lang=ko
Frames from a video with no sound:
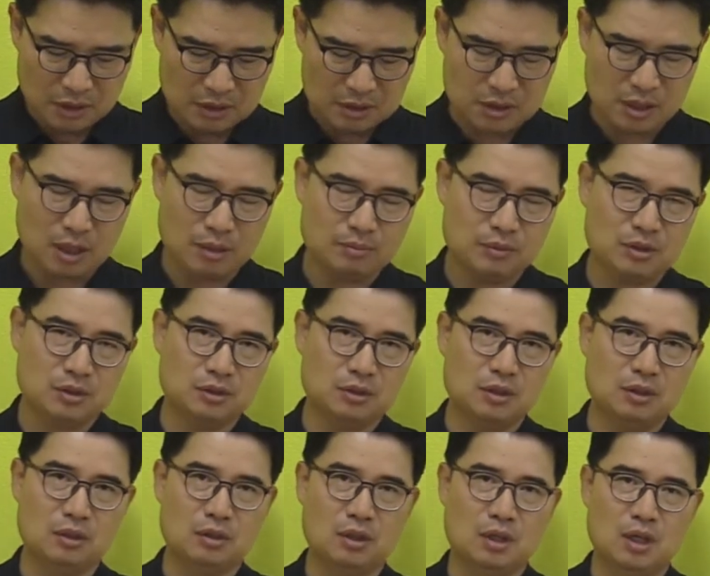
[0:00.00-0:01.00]
이
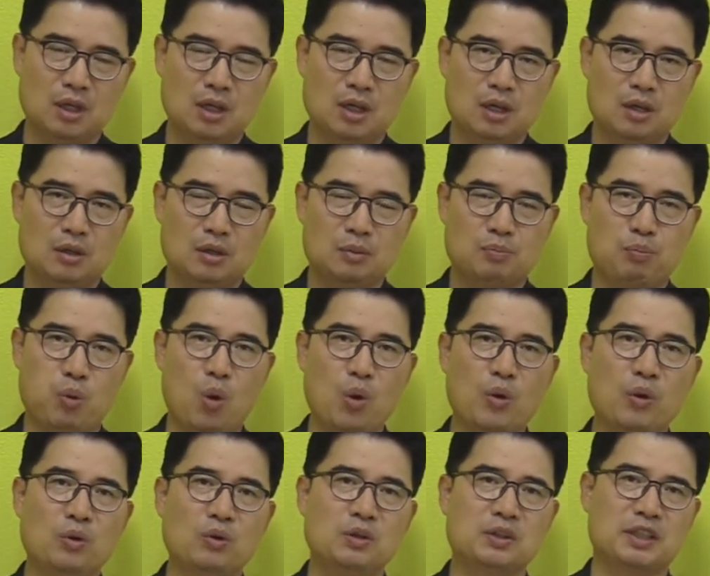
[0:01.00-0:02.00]
사람들은요 이
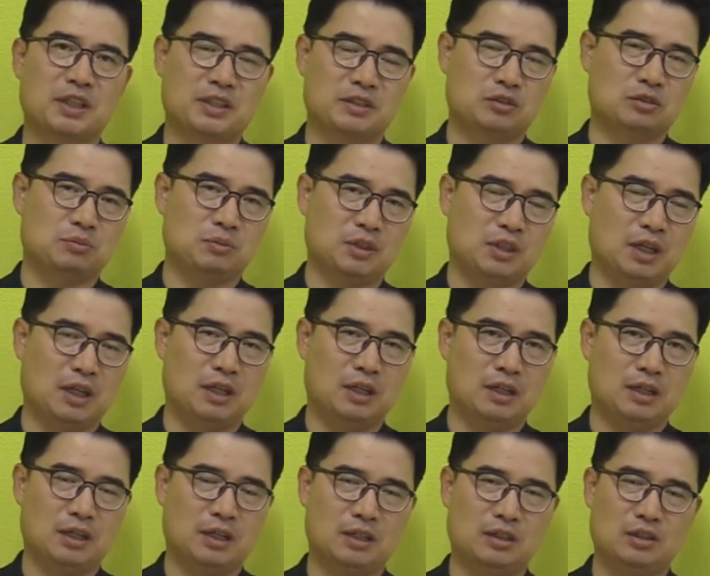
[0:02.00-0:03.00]
포용을 잘했습니다.
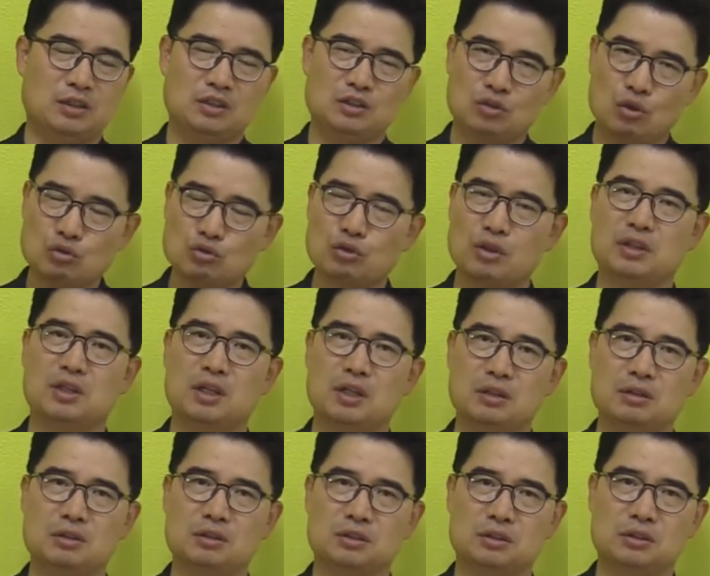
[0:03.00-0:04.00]
그러니까 굉장히
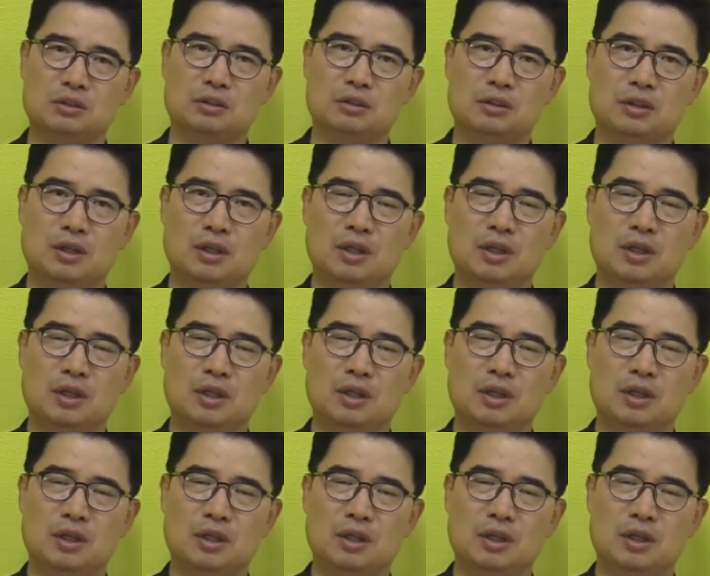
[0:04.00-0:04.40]
성숙했다는 거죠.